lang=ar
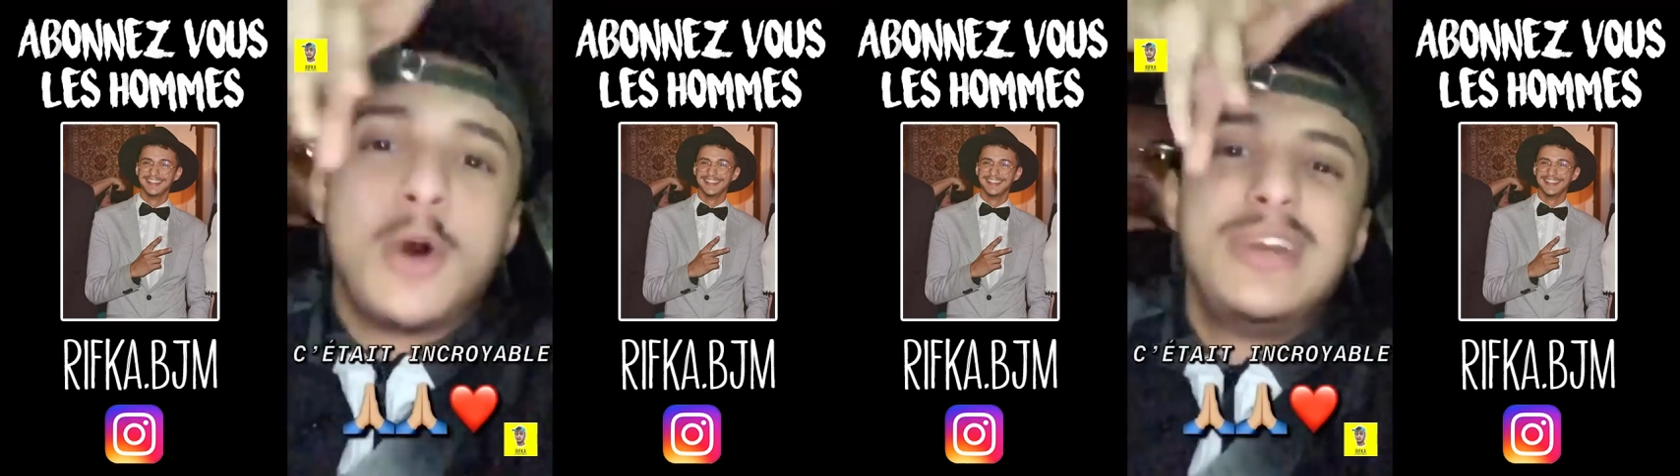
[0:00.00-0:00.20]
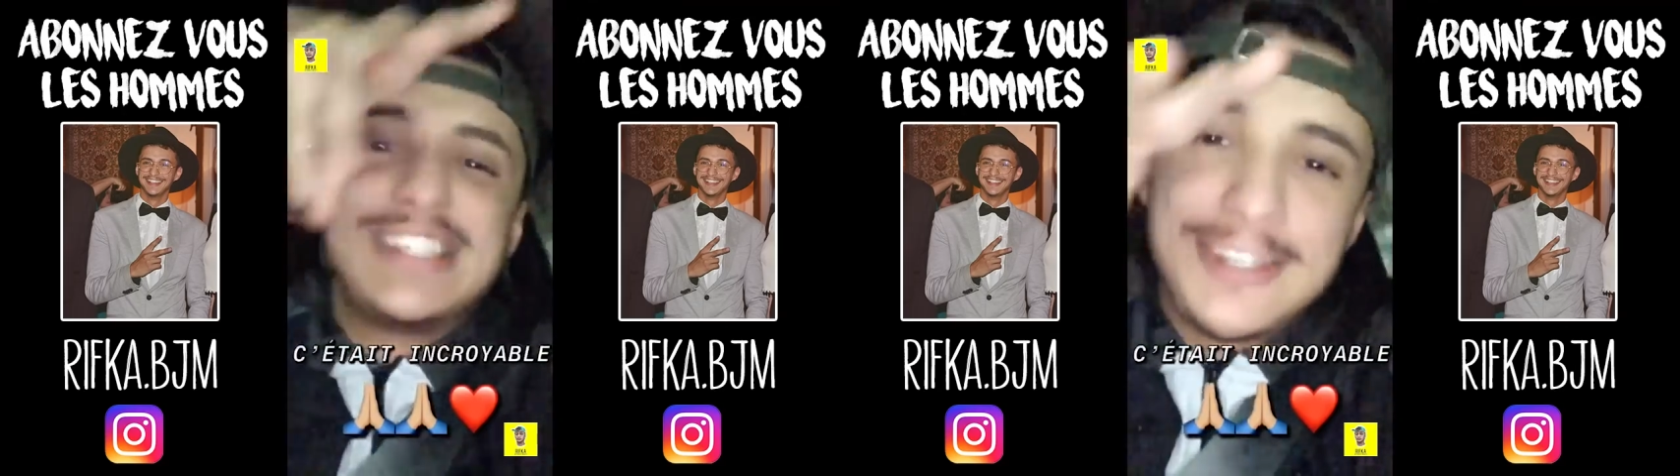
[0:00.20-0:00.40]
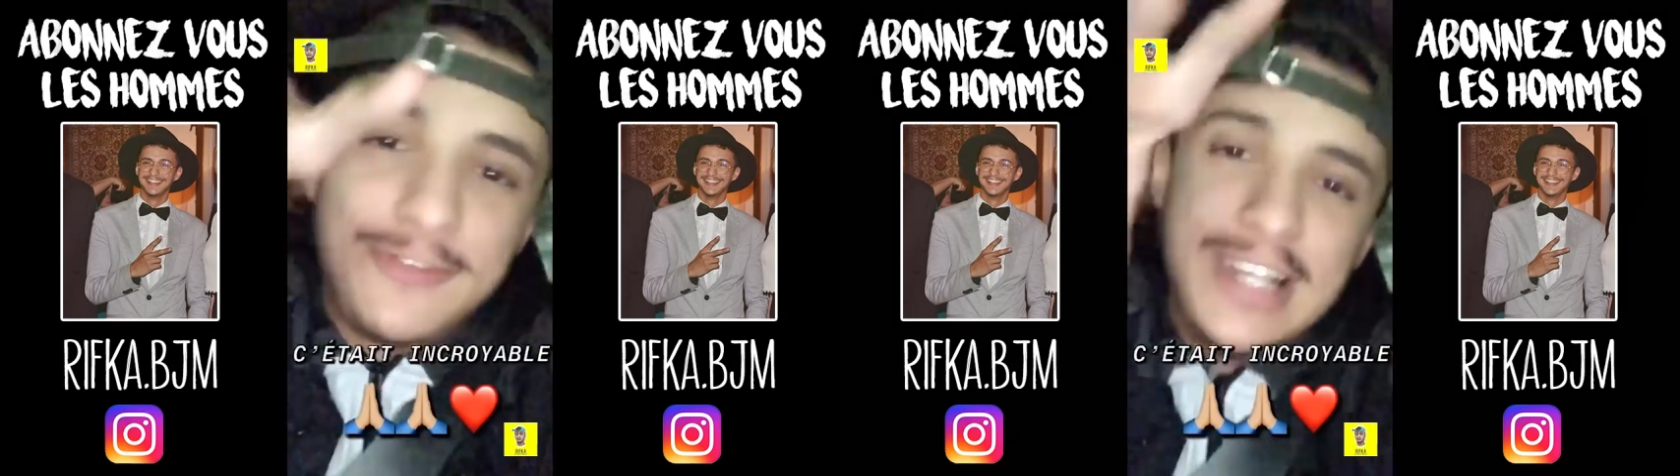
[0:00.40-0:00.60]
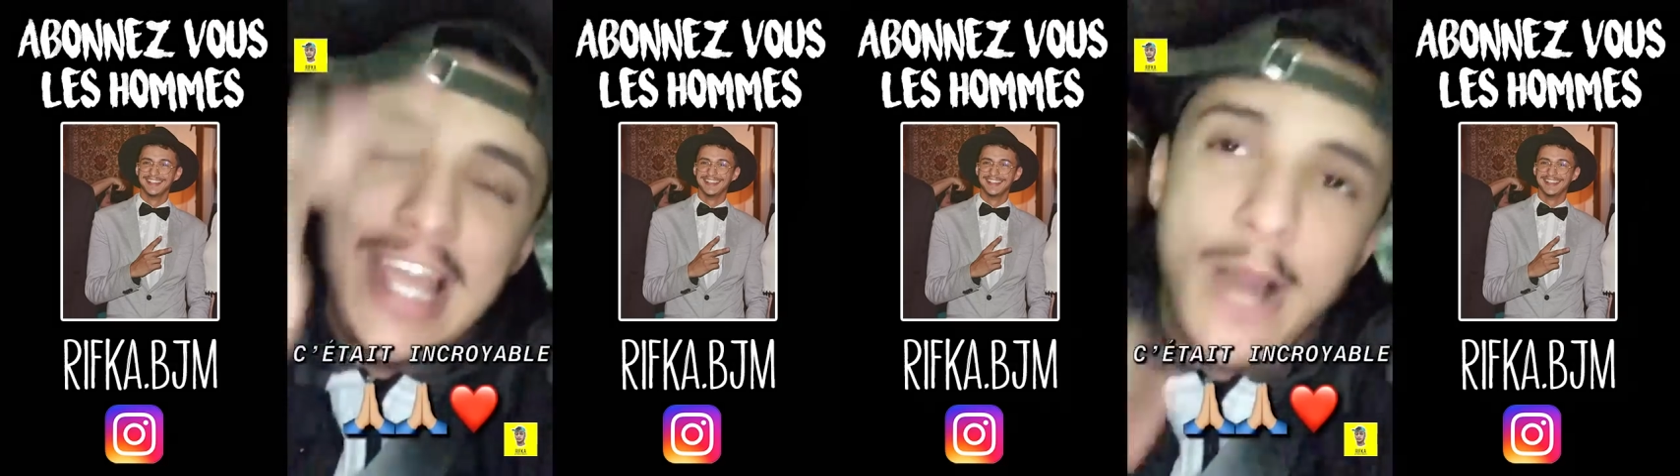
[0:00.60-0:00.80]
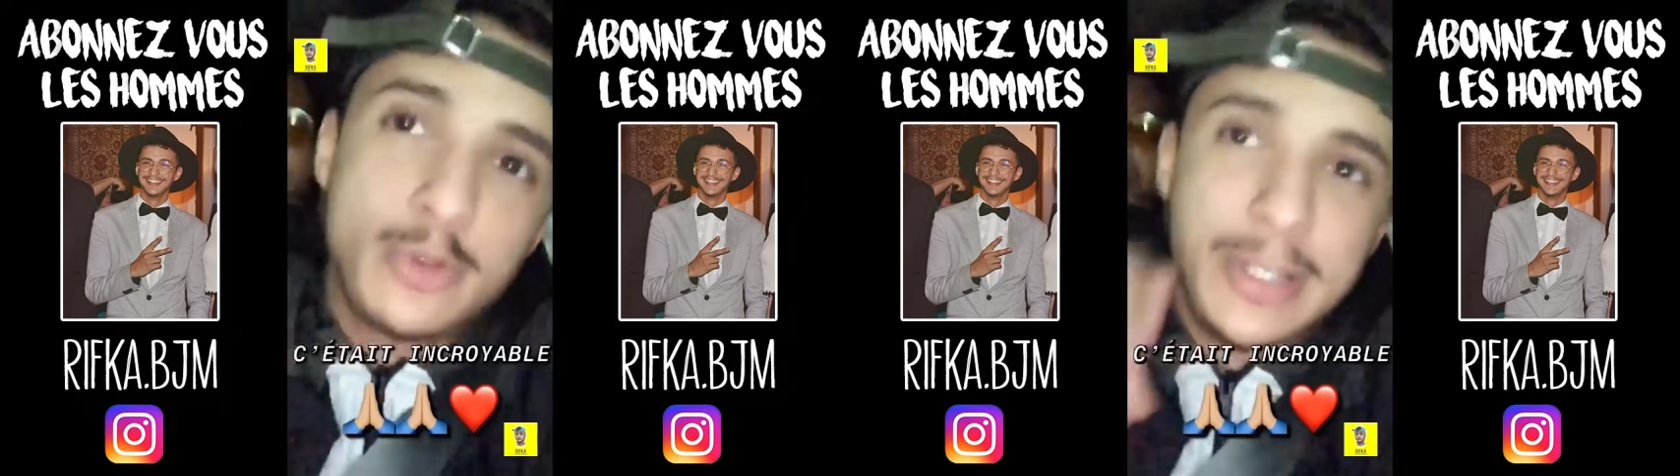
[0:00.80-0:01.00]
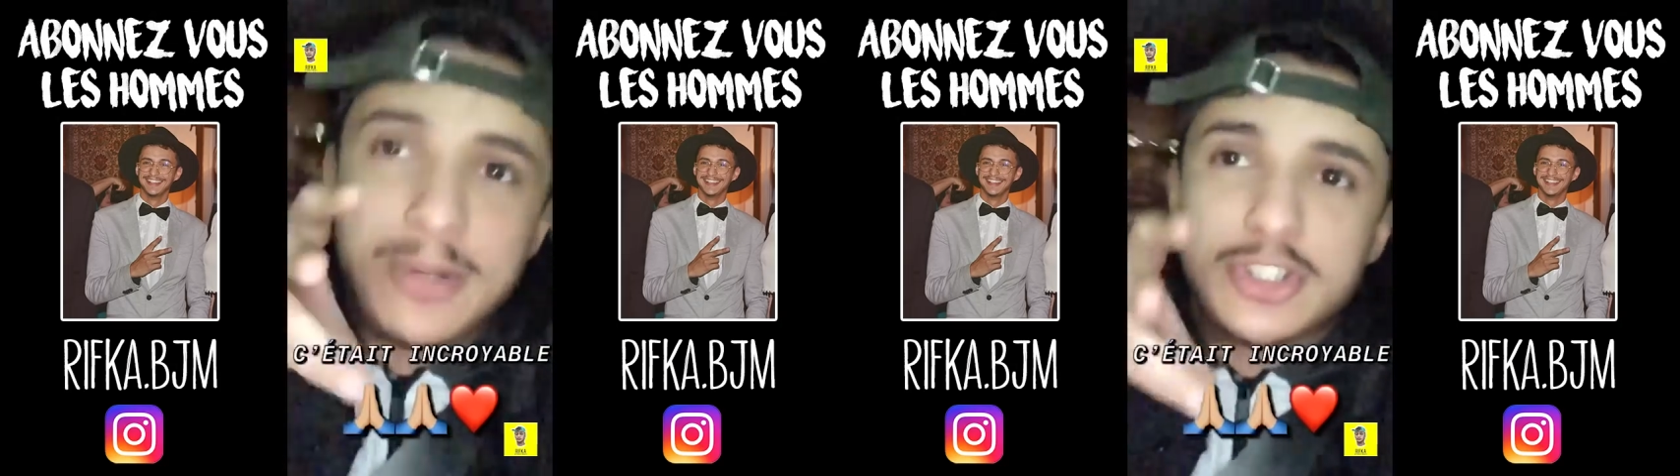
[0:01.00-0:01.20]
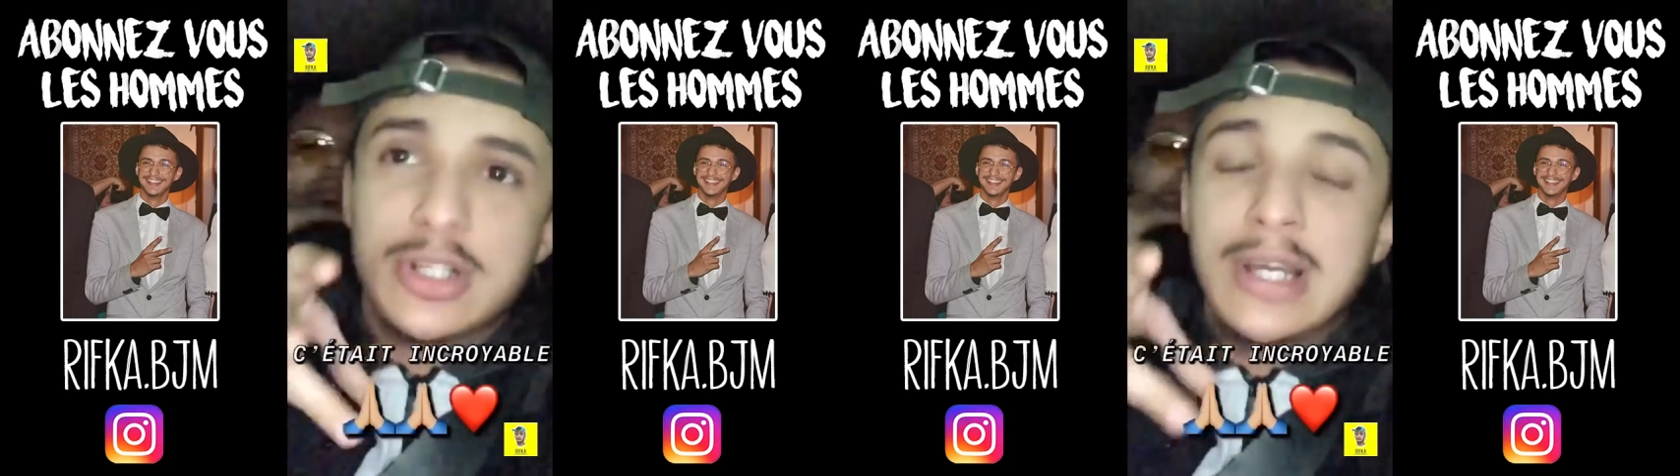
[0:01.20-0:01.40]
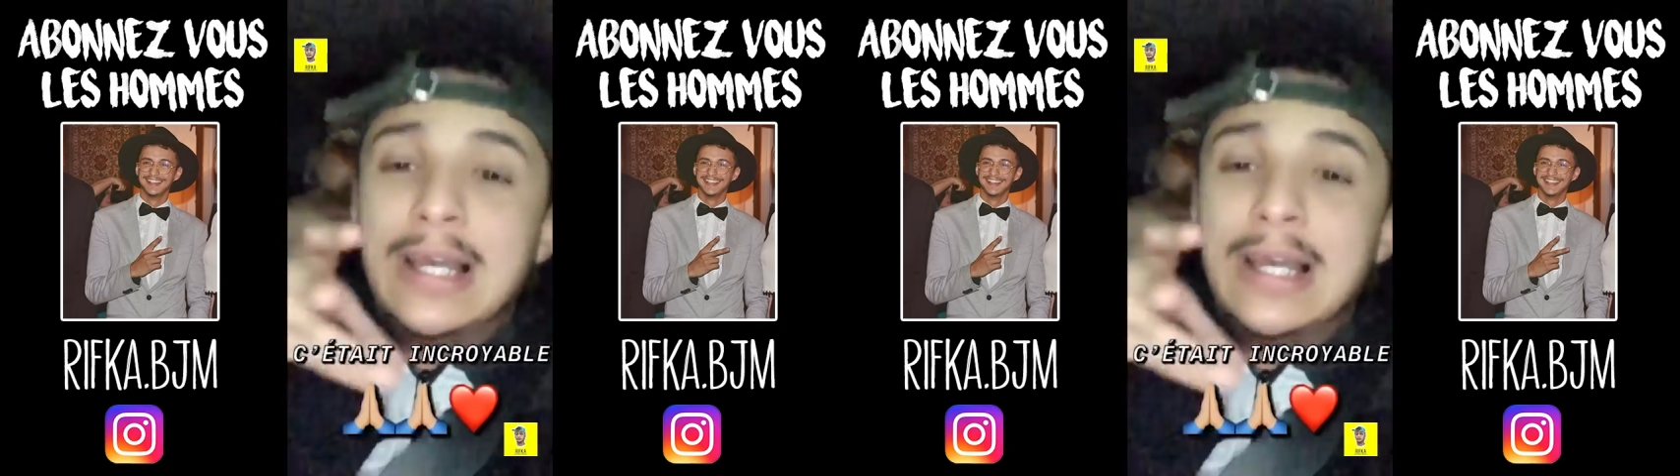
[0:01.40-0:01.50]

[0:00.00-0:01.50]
ولي سيفيل اللي عاونوني باش ن...